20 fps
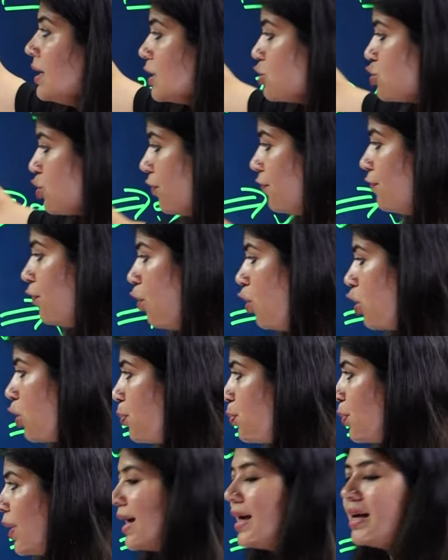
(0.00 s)
ये जो फोर
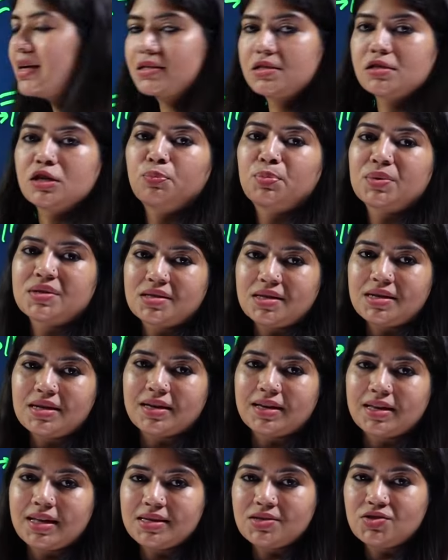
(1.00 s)
पॉइंट रिप्रेजेंट
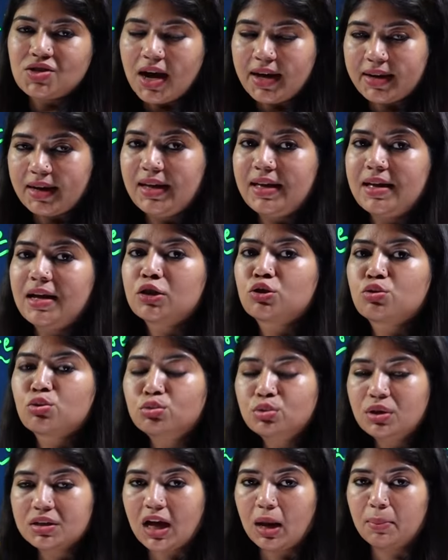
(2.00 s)
किए जा रहे हैं
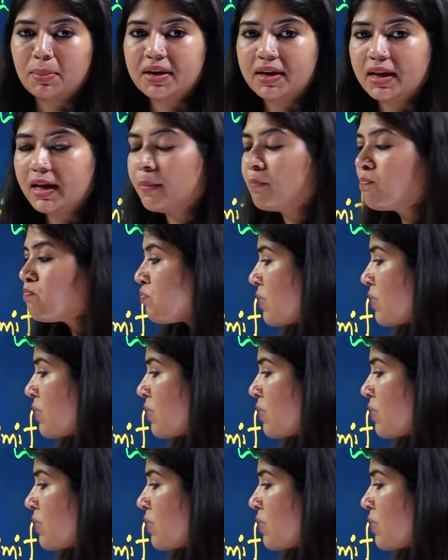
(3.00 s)
थ्रू द कमेटी